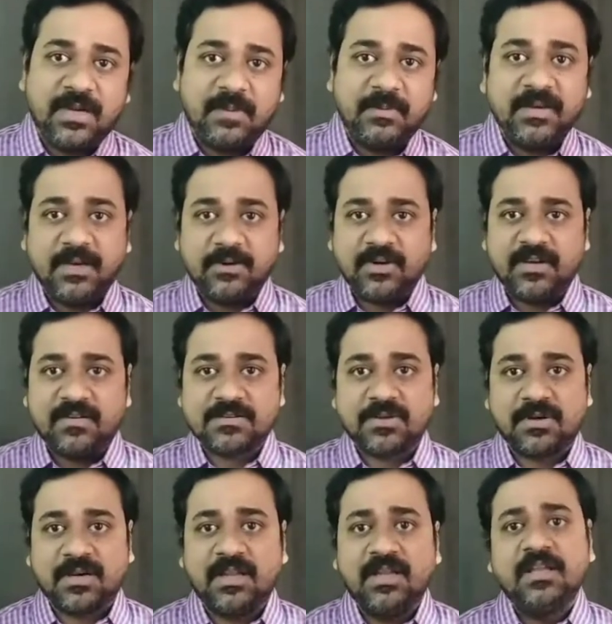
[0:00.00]
அப்படின்னு கேட்டோன்னே அவன்
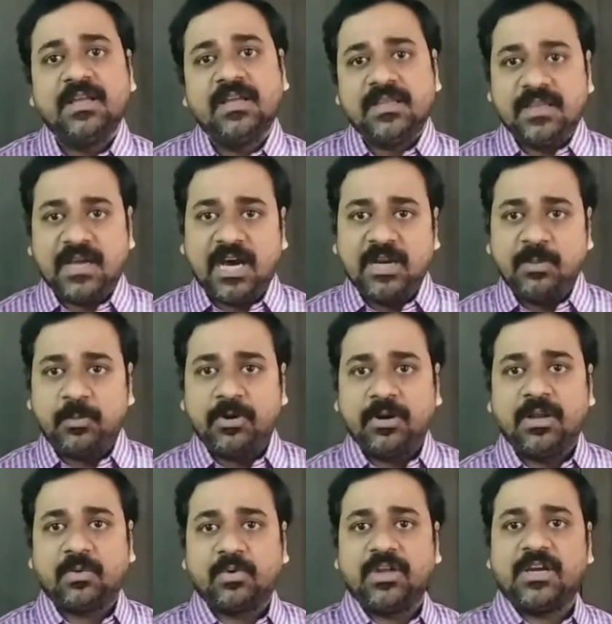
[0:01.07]
சொல்றான் யார்
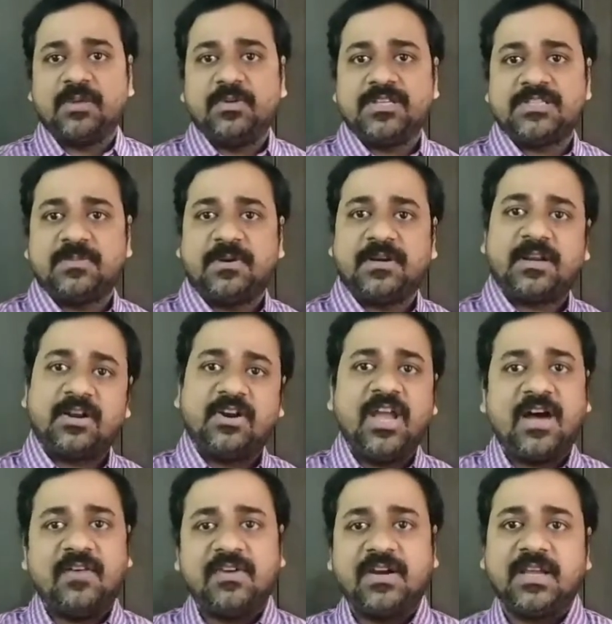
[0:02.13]
பொருளை கொடுக்க முயற்சி பண்றாங்களோ
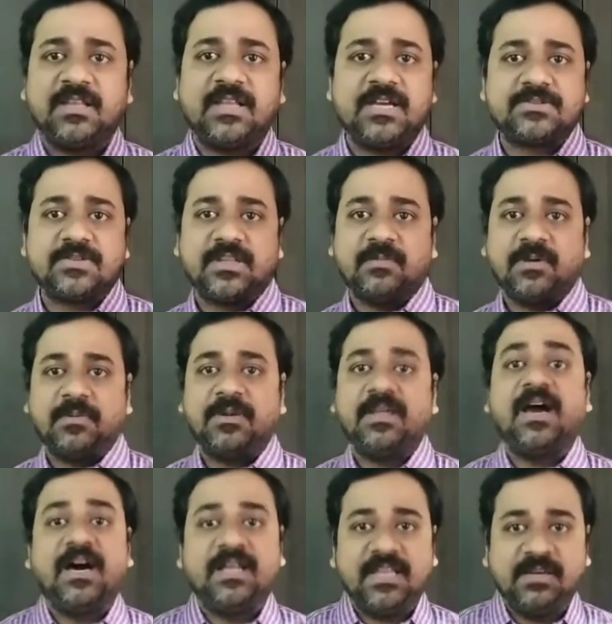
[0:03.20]
அவங்களுக்கு தான் சொந்தம்
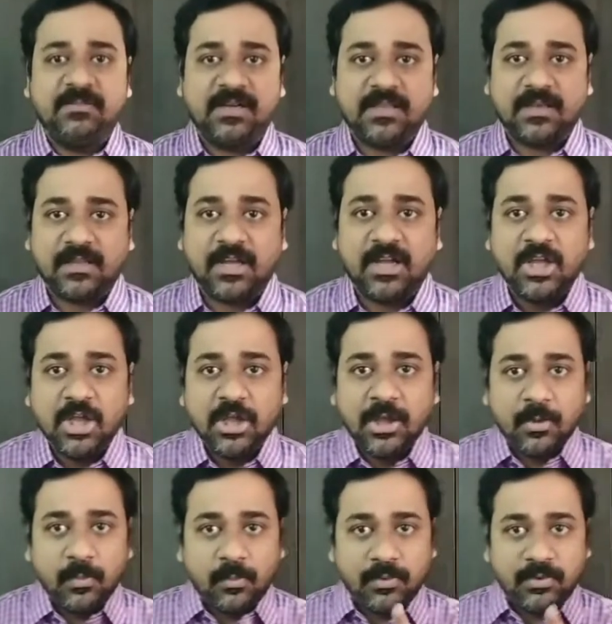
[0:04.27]
மறுபடியும் அதே மாதிரி தான்
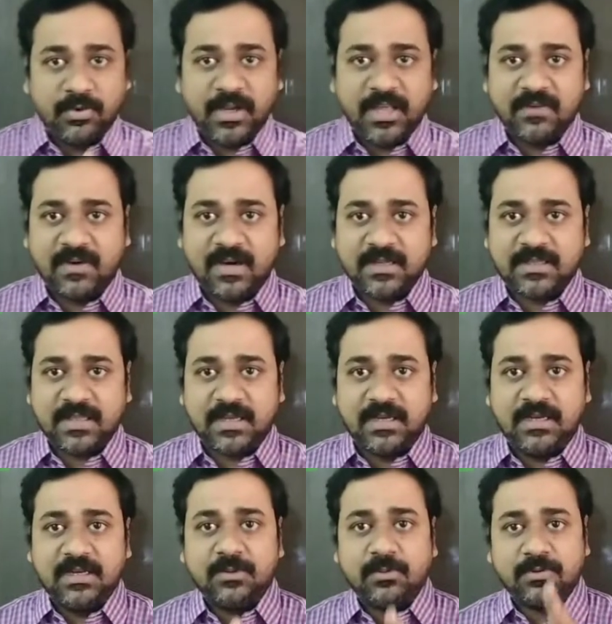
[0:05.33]
உன்னுடைய
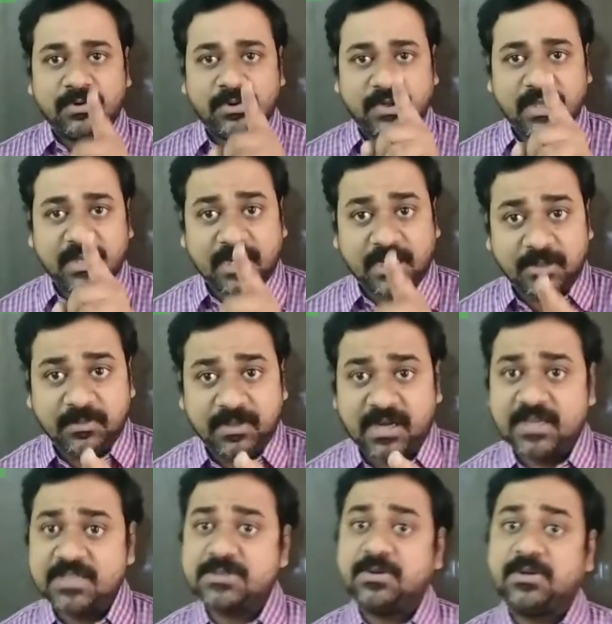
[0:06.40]
வார்த்தைகள் உன்னுடைய
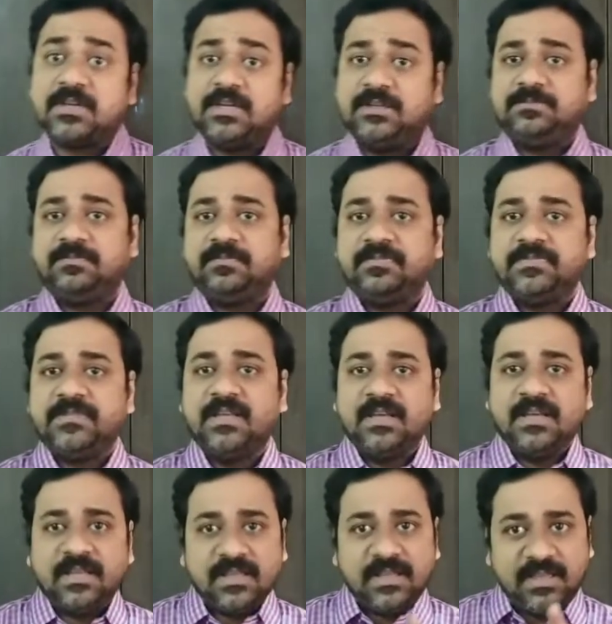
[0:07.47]
கடுமையான சொற்கள்
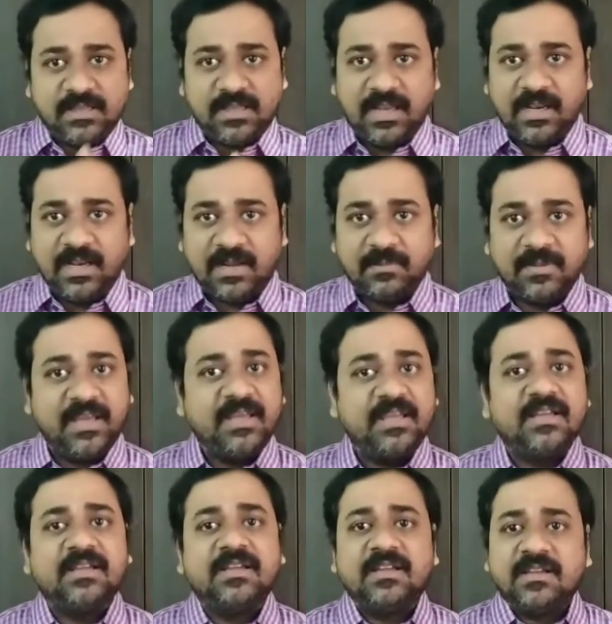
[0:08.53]
இது எல்லாமே
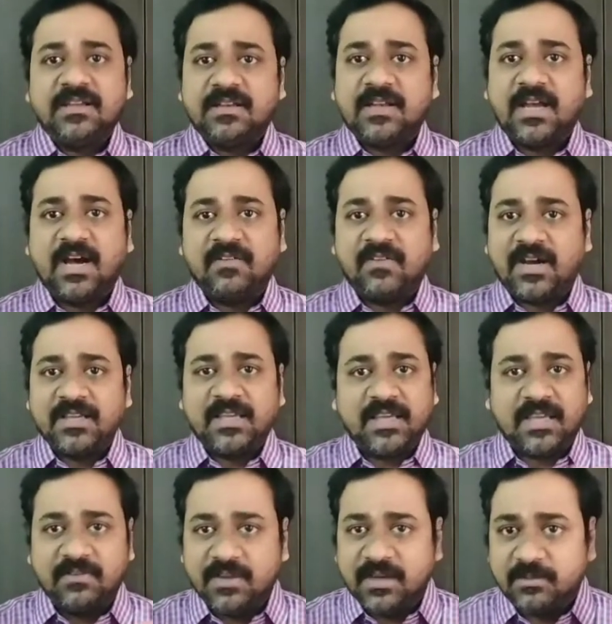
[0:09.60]
நான்
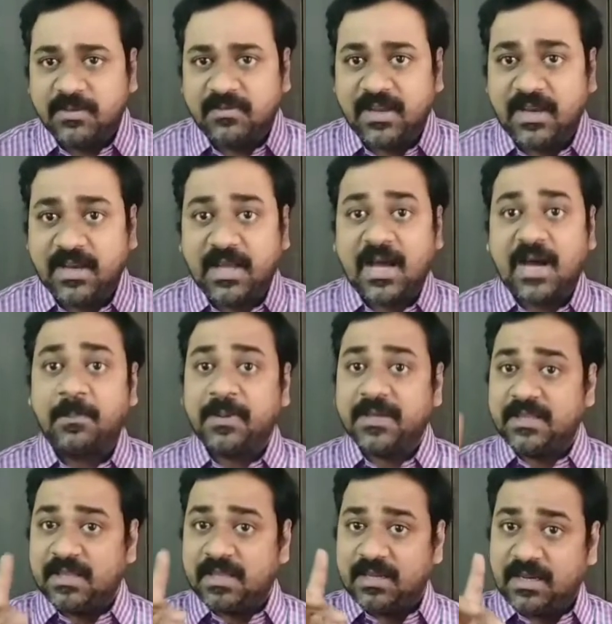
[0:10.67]
வாங்கிக்க விரும்பவே இல்லை அப்ப
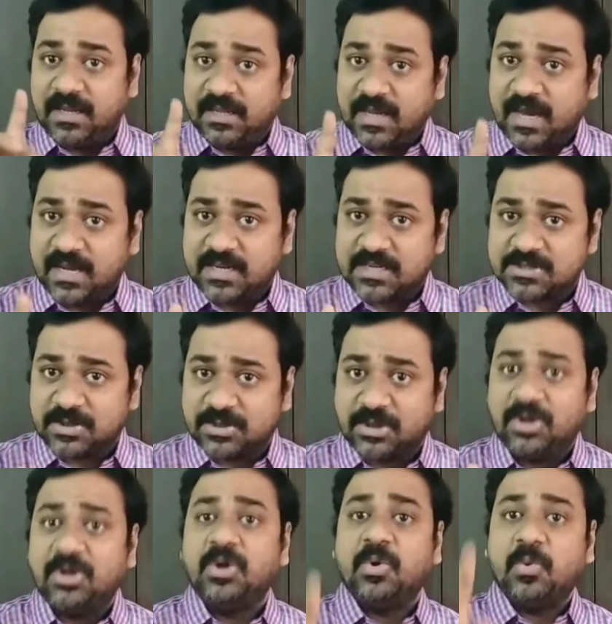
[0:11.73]
இது எல்லாம் யாருக்கு
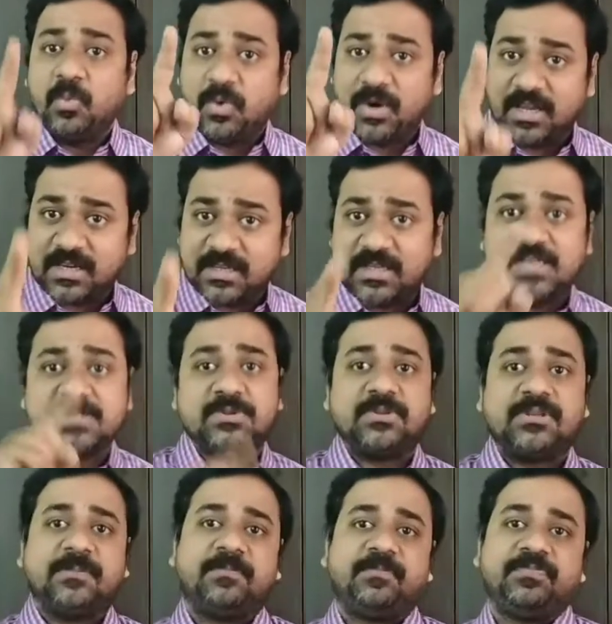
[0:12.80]
சொந்தம் உனக்கு தான்
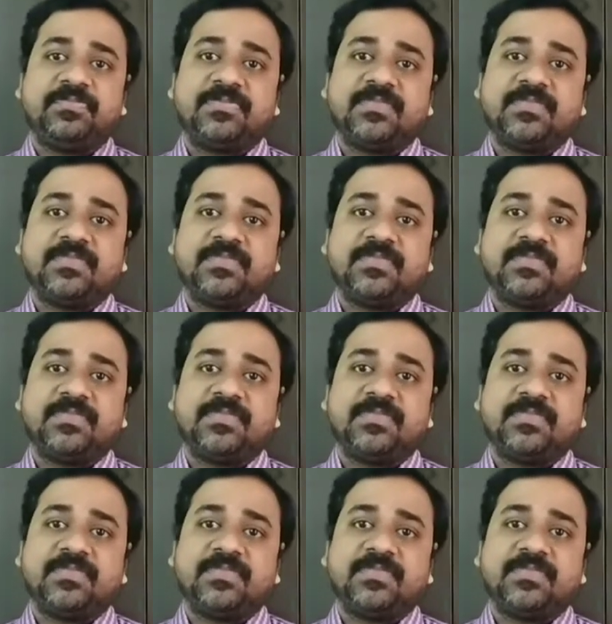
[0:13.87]
சொந்தம்